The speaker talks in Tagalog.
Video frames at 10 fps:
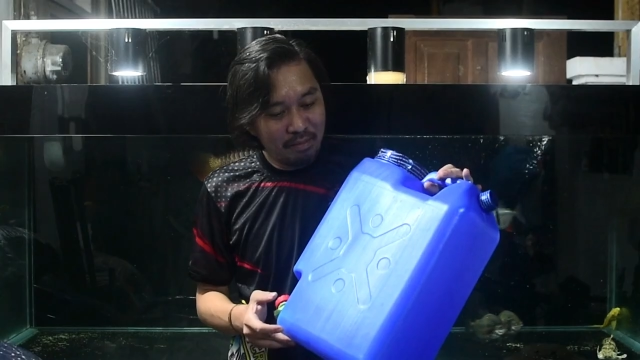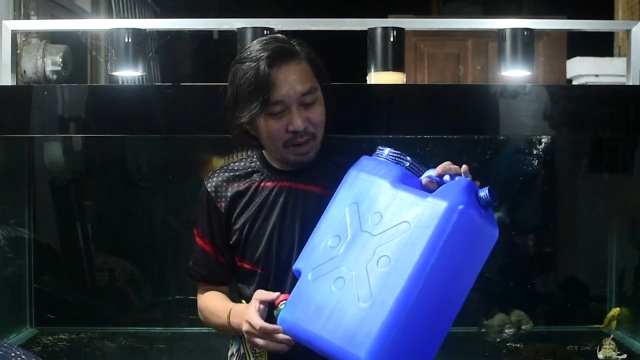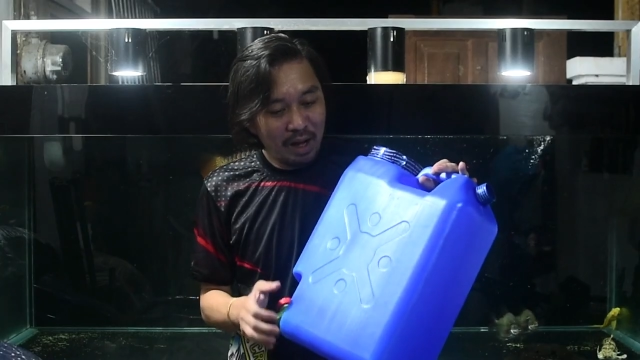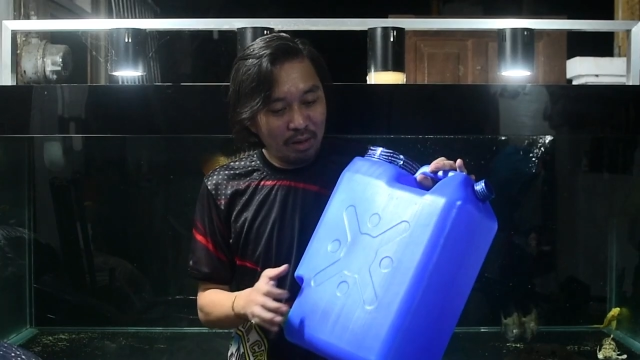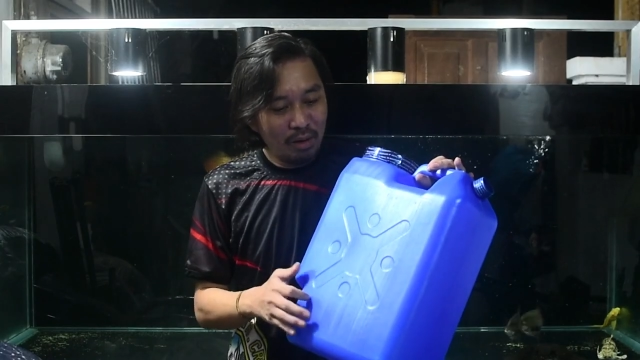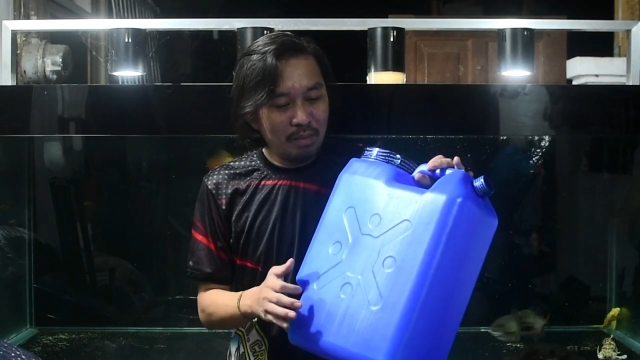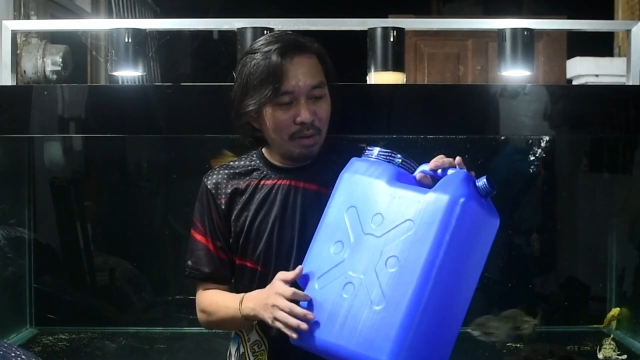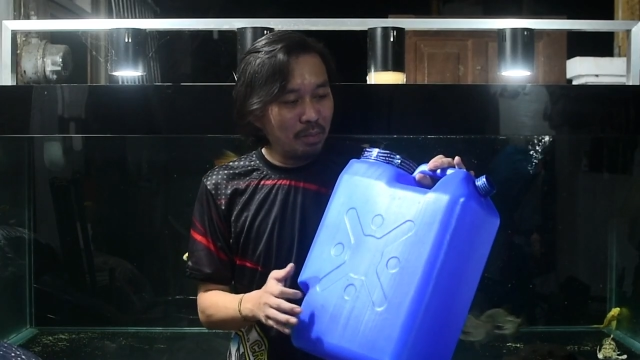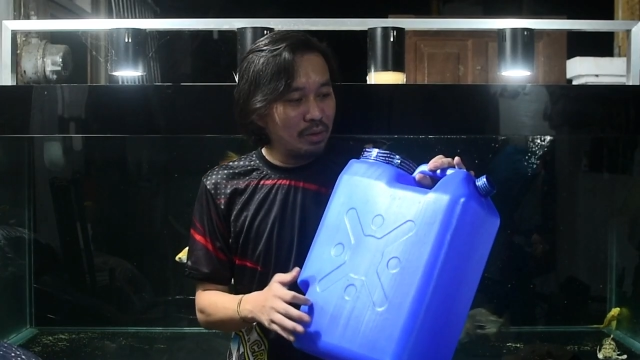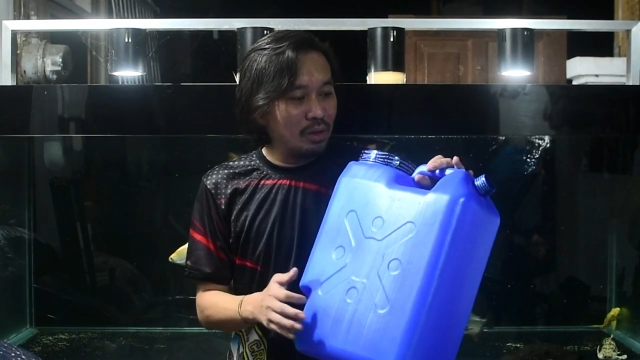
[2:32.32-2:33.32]
barato lang
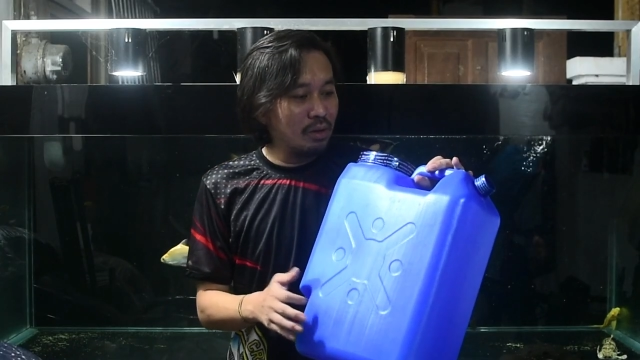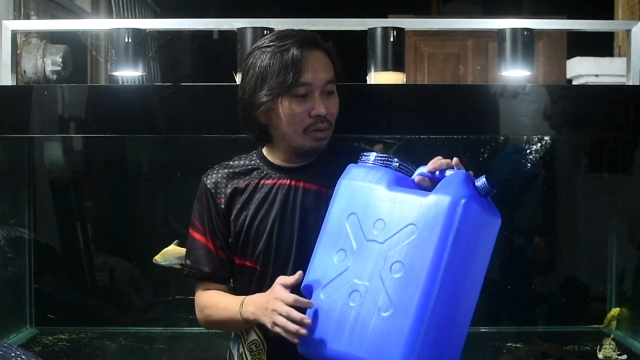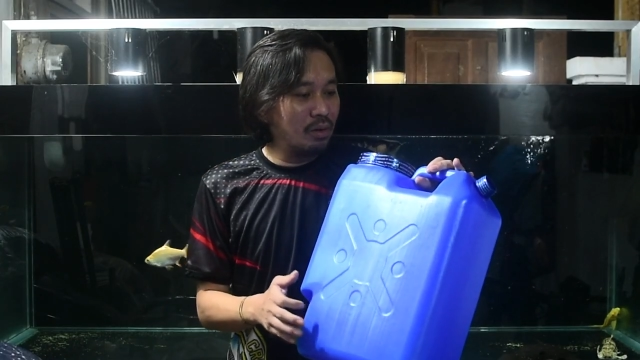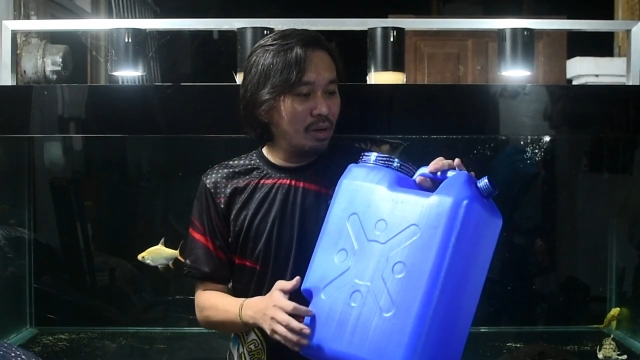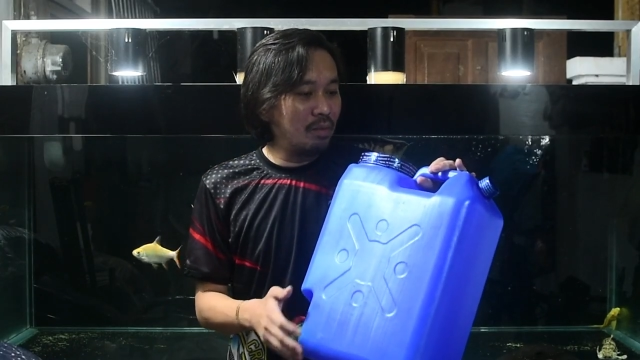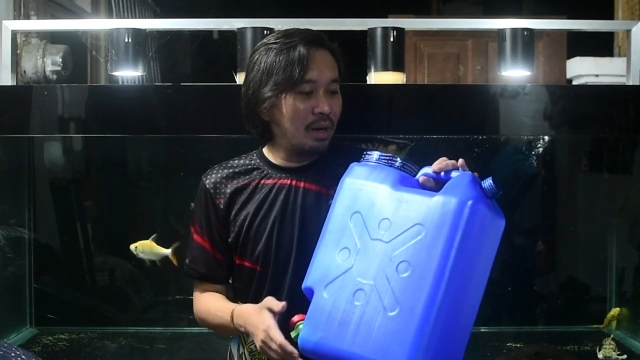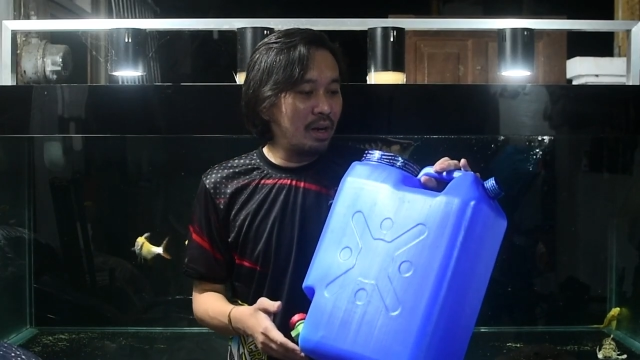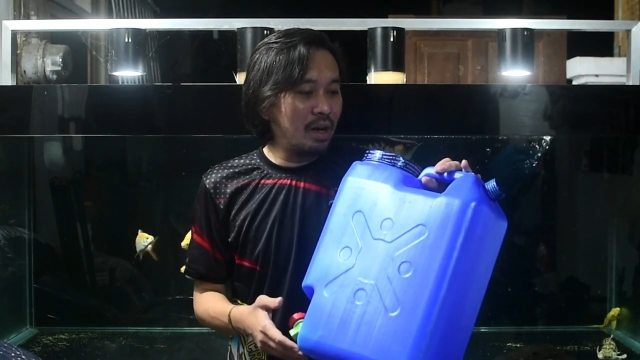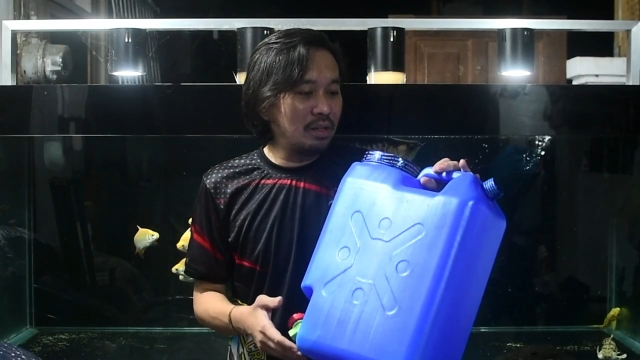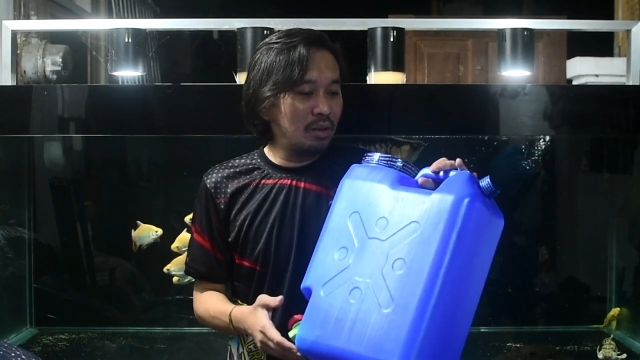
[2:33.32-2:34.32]
po siguro ni mga
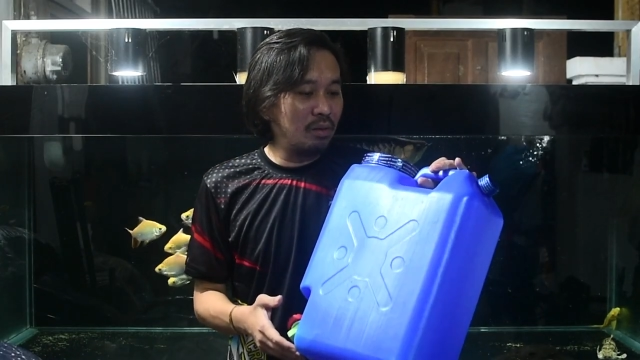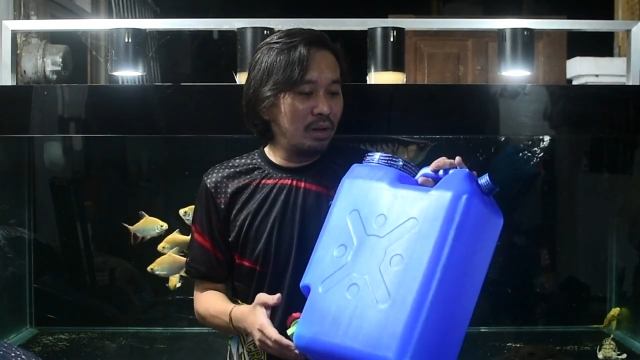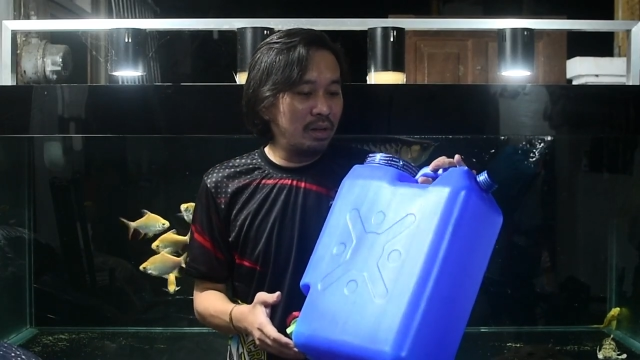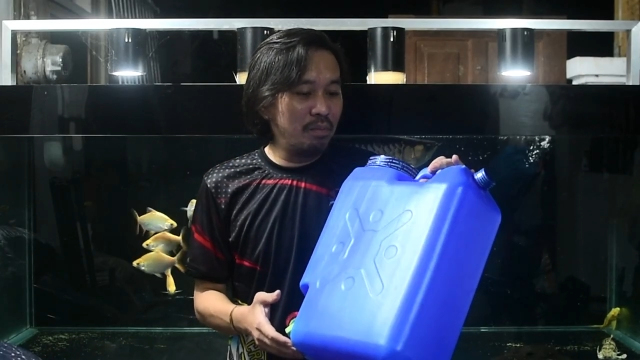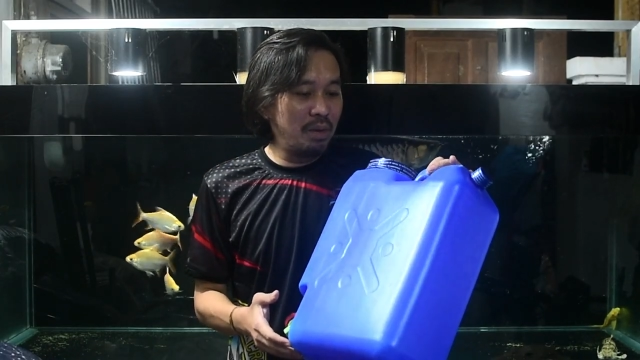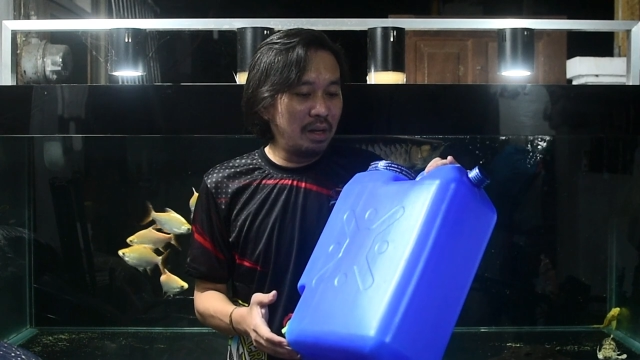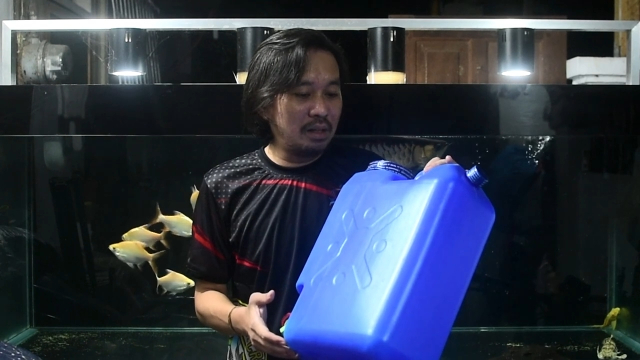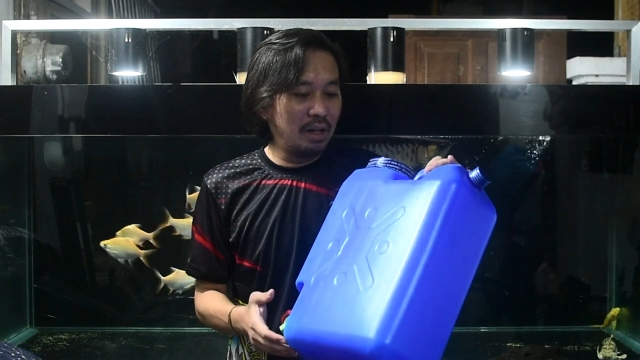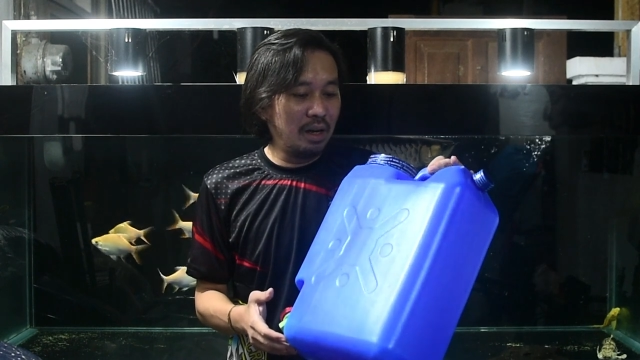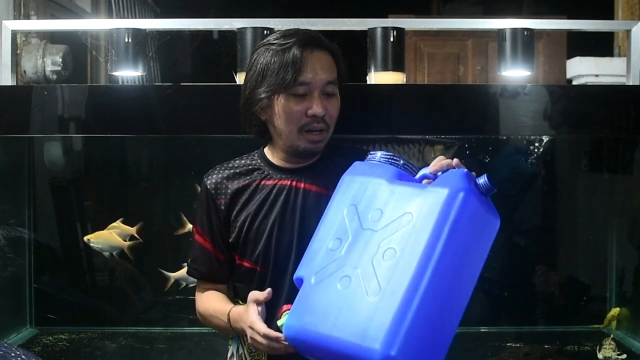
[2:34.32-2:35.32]
nasa 200 plus
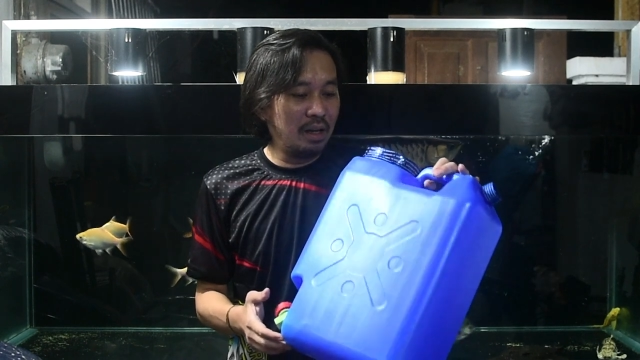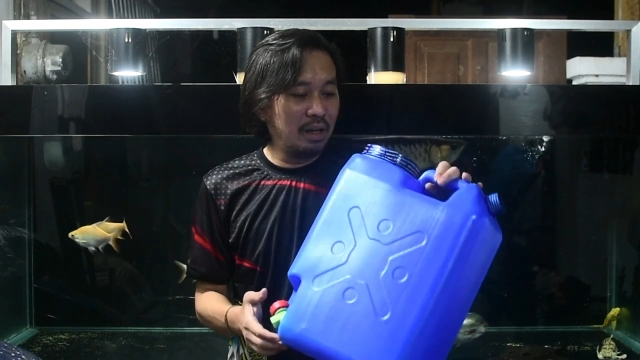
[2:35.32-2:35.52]
lang